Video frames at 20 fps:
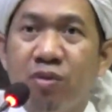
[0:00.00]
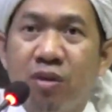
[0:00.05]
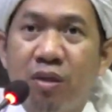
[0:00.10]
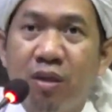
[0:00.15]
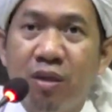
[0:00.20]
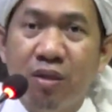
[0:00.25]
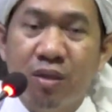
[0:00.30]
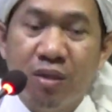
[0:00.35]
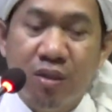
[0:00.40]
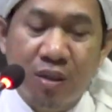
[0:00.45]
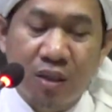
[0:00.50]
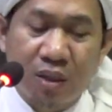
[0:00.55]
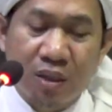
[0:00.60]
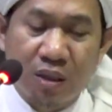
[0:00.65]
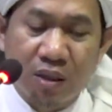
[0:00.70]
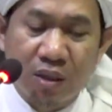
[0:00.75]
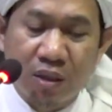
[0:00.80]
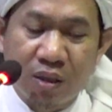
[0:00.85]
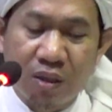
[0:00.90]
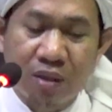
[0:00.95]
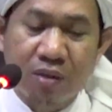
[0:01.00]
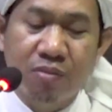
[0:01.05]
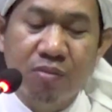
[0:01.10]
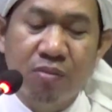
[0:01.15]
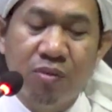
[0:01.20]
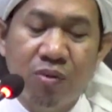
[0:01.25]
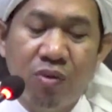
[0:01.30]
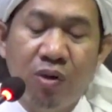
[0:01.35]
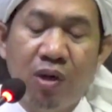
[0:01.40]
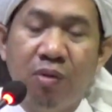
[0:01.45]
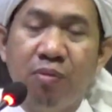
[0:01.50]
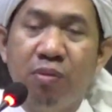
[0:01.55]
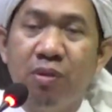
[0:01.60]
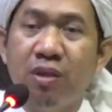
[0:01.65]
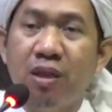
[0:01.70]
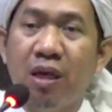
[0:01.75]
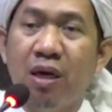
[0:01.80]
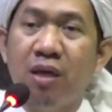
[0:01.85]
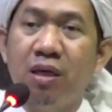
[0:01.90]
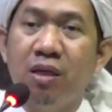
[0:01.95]
kita boleh
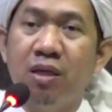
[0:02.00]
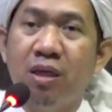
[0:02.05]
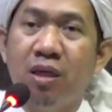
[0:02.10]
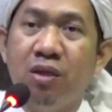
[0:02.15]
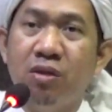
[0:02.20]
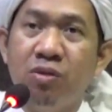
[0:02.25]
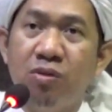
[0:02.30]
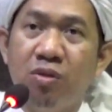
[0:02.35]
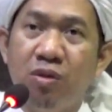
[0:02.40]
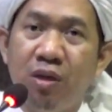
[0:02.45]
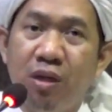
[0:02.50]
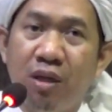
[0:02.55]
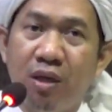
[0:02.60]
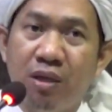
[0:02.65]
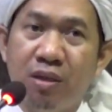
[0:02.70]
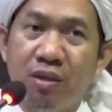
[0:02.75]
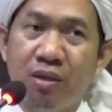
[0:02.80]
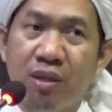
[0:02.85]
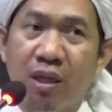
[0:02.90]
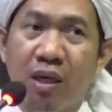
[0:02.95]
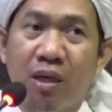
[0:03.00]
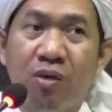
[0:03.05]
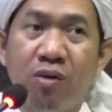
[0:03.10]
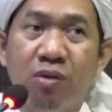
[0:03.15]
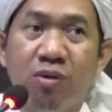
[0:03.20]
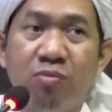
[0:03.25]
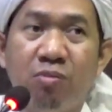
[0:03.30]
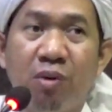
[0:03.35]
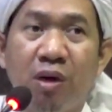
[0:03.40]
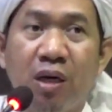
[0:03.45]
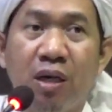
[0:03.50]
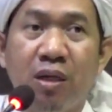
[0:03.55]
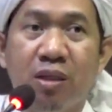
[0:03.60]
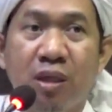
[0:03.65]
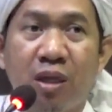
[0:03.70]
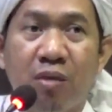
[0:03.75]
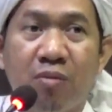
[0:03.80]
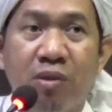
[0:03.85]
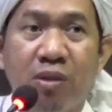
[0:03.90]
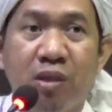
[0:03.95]
mentakhirkan sholat Entah dulu sembahyangnya
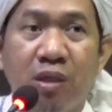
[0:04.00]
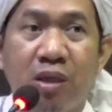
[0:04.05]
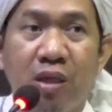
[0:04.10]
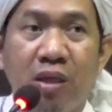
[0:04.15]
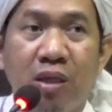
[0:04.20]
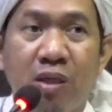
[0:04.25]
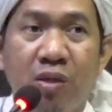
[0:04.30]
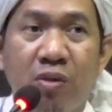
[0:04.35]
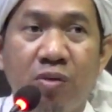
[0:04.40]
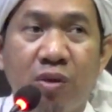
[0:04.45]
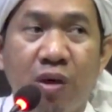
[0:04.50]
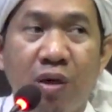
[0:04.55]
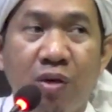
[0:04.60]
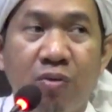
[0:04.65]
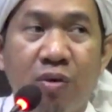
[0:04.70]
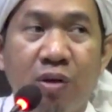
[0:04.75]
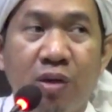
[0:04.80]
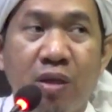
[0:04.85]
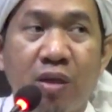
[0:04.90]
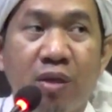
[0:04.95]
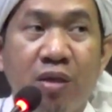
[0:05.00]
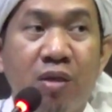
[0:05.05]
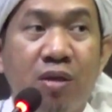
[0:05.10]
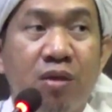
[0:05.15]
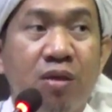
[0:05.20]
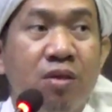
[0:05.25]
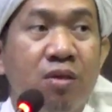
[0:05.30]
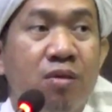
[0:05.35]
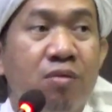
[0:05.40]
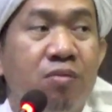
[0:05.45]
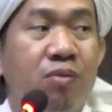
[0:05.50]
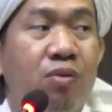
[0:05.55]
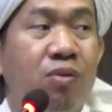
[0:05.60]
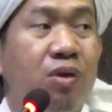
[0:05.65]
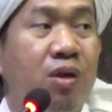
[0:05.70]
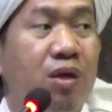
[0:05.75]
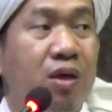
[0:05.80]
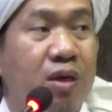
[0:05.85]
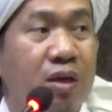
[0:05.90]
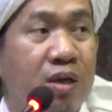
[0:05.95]
selamatin ini dulu ya nih
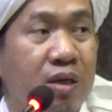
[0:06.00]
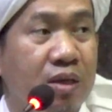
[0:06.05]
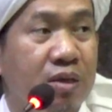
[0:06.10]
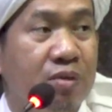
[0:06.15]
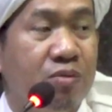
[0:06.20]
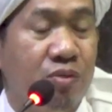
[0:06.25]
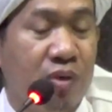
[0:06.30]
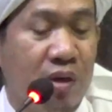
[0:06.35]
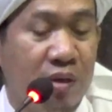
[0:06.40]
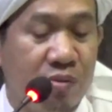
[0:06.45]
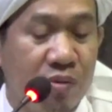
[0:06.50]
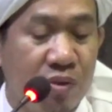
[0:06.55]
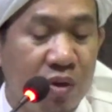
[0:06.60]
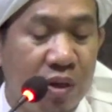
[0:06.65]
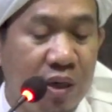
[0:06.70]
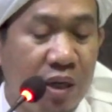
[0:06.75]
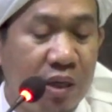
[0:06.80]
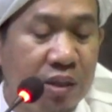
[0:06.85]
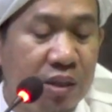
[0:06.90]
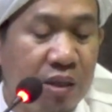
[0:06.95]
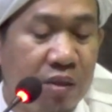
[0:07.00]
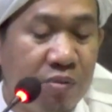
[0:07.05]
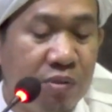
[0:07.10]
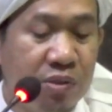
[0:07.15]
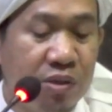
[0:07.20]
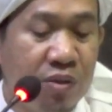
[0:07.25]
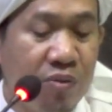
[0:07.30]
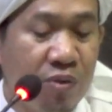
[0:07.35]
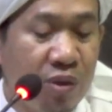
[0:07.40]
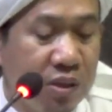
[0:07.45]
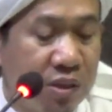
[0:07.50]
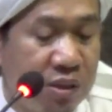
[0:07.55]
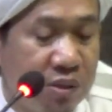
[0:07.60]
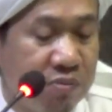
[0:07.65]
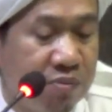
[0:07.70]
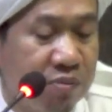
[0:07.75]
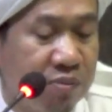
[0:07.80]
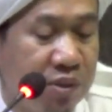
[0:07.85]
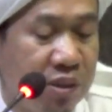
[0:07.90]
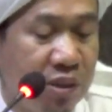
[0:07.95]
boleh bukan boleh aja bisa
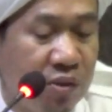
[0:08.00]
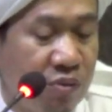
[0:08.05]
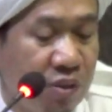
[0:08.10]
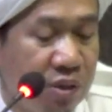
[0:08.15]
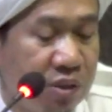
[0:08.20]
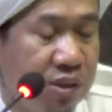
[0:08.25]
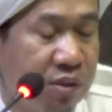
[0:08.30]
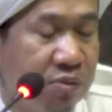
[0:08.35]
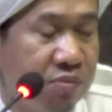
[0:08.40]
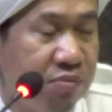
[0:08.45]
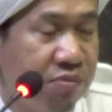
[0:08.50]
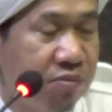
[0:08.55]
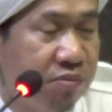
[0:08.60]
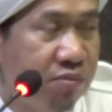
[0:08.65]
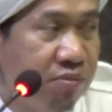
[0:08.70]
wajib ini wajib